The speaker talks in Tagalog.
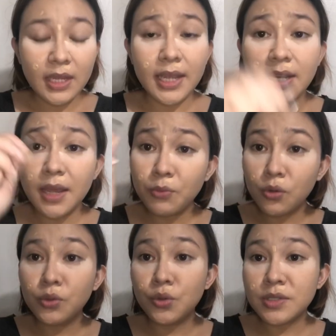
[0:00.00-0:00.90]
And
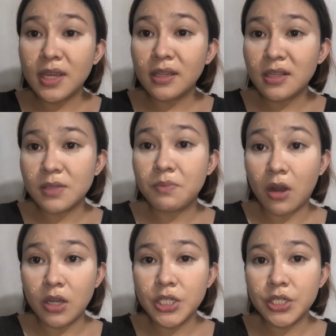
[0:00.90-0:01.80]
I'm using this
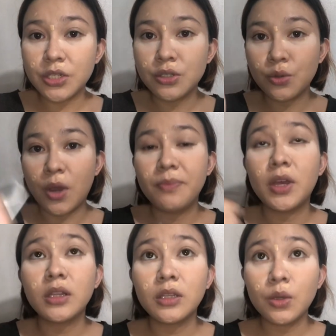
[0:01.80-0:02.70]
brush. So, I'm
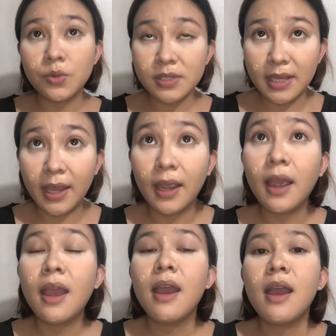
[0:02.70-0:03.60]
not using
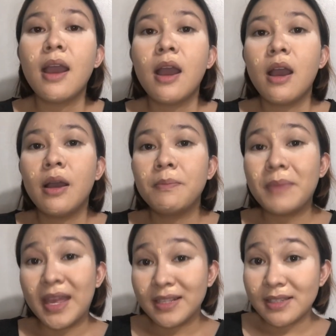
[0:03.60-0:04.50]

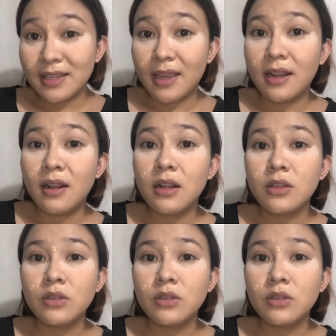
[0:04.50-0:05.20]
pencil.